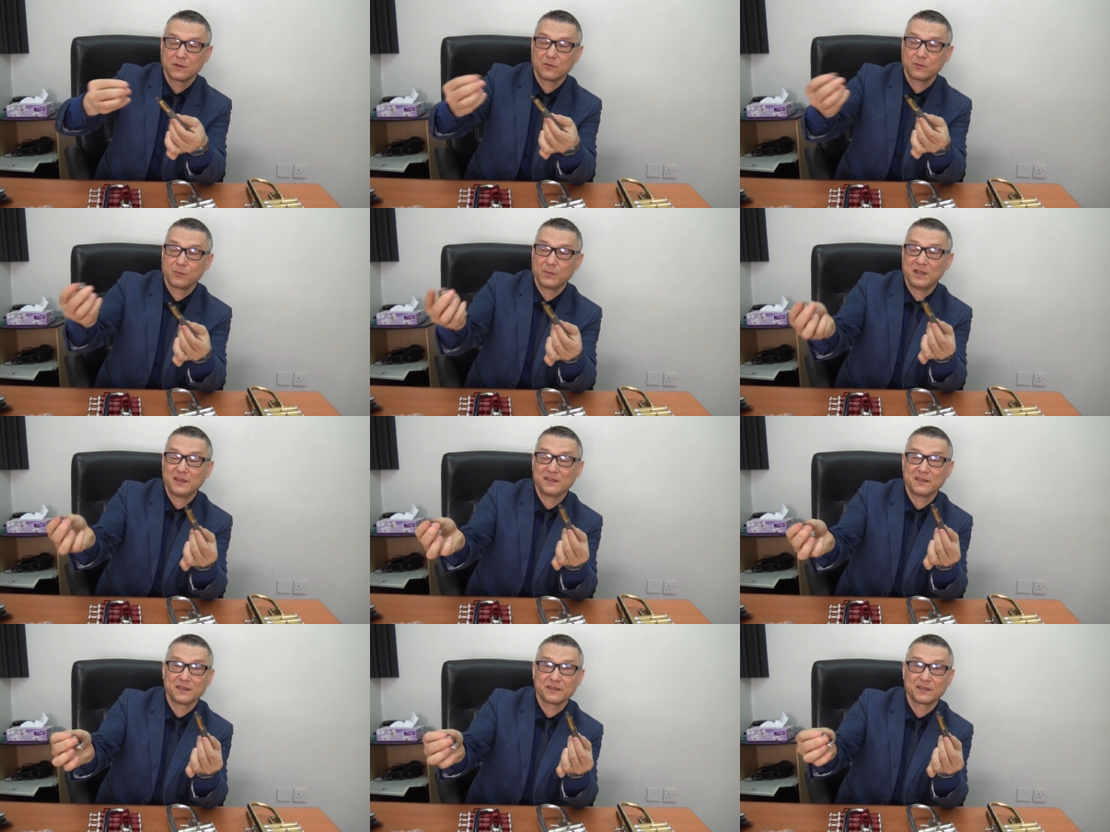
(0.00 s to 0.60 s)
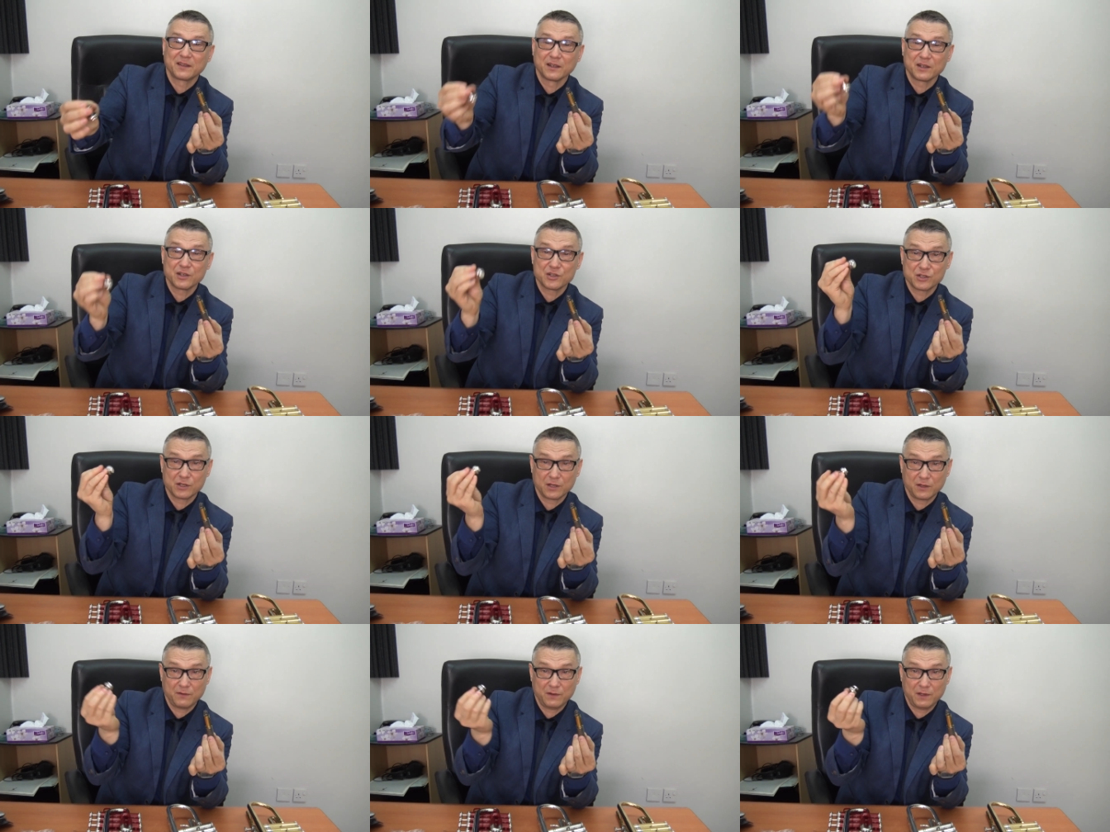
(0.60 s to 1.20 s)
вместе с
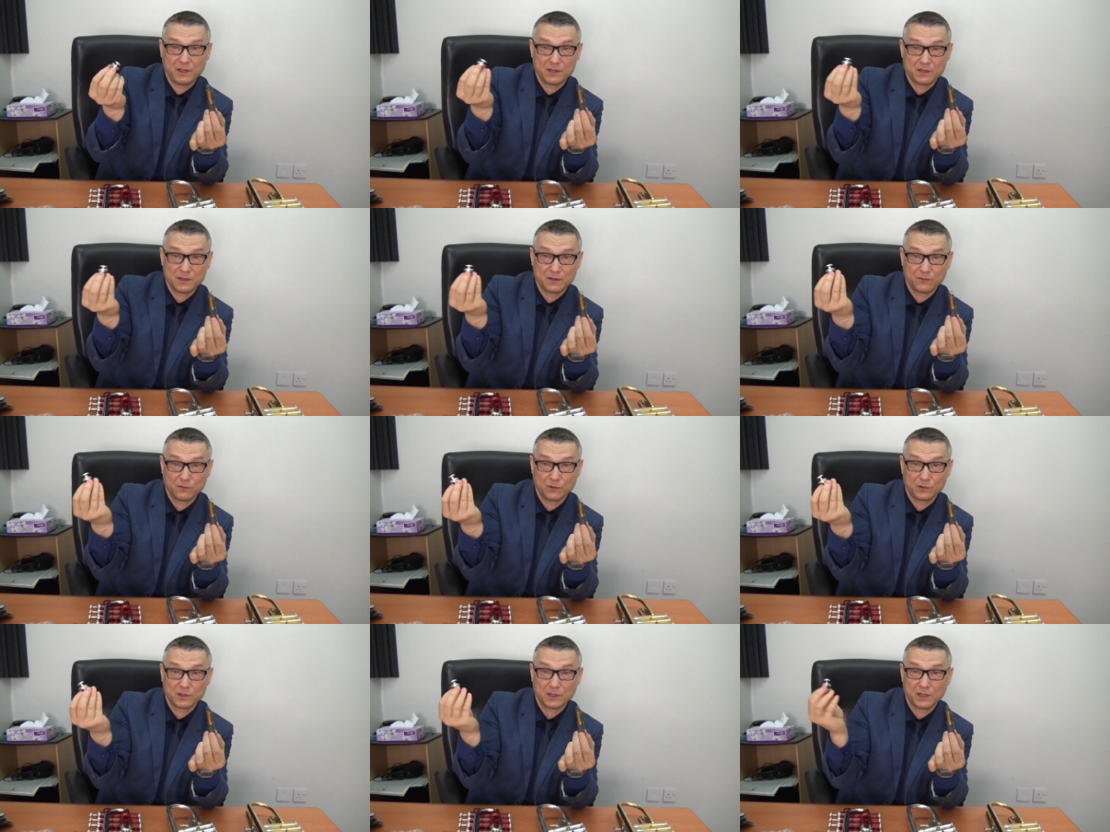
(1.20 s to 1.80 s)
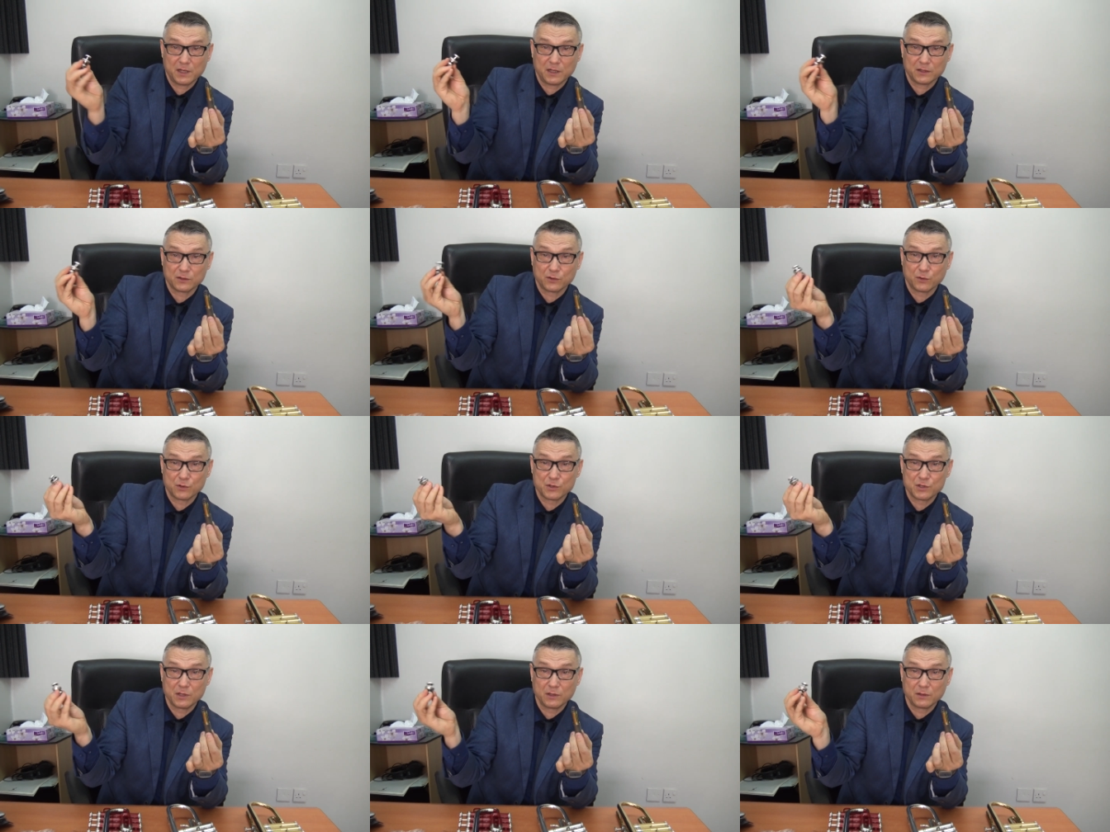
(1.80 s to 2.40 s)
крышкой. Видите, вот я
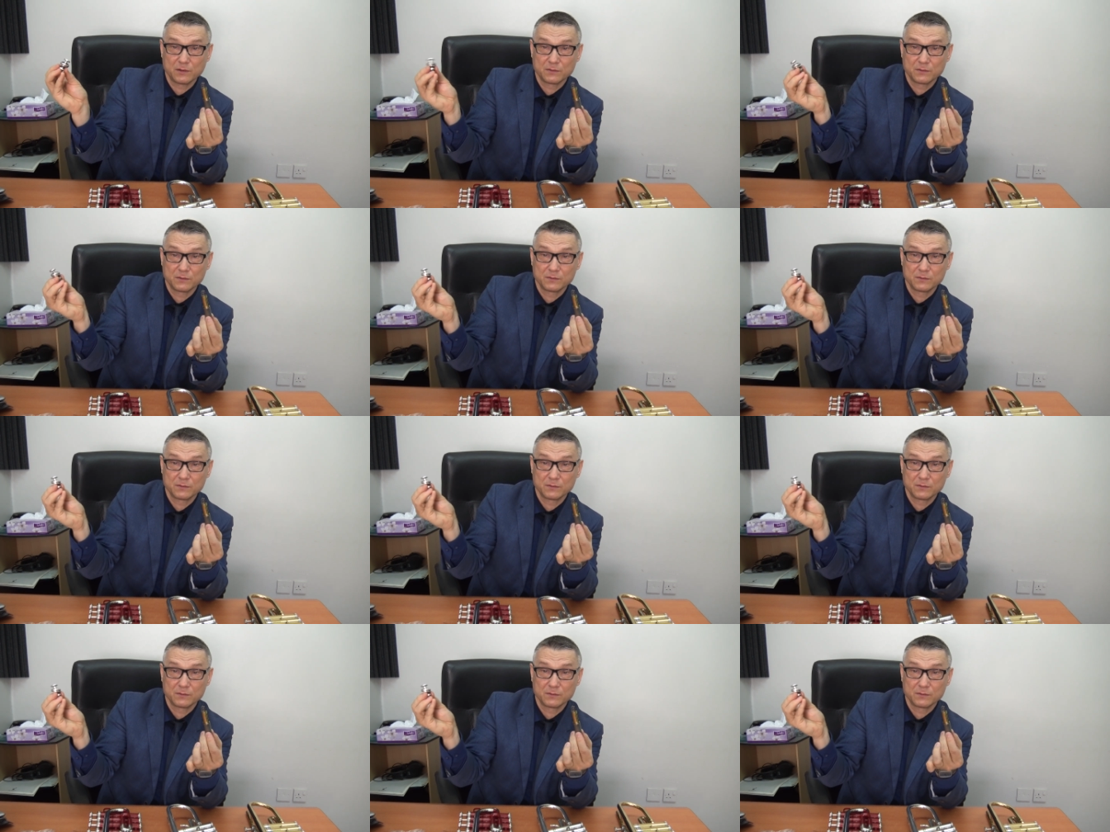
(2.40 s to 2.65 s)
открутил